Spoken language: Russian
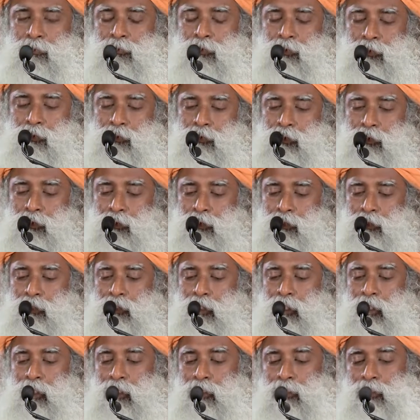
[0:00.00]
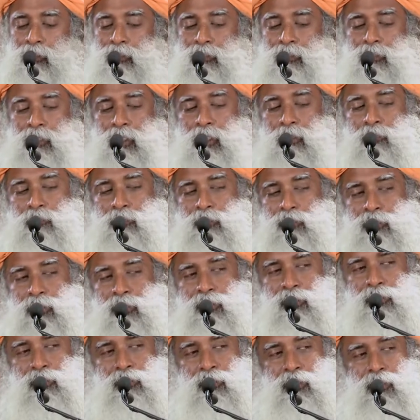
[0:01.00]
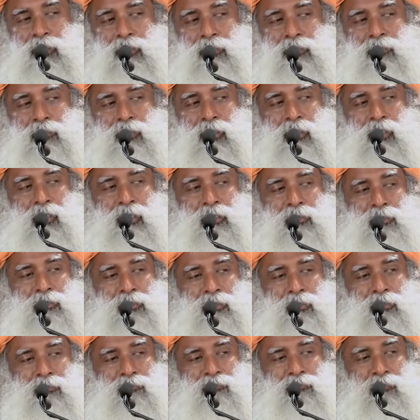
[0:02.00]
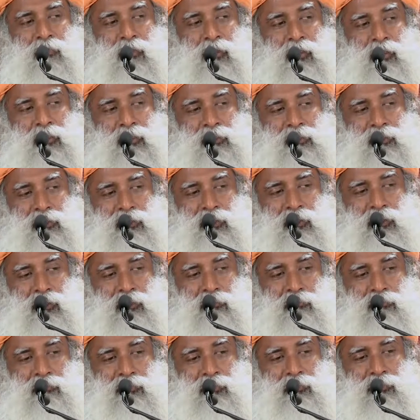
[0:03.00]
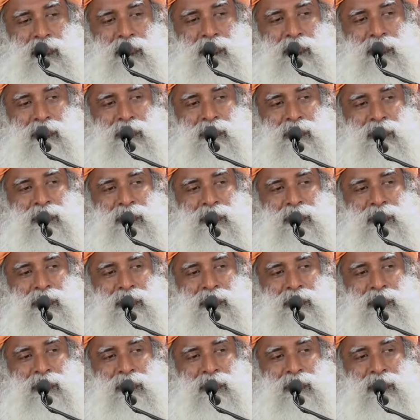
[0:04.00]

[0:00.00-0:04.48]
Вы сидите здесь, на этом чертовом сатсанге, ноги затекают,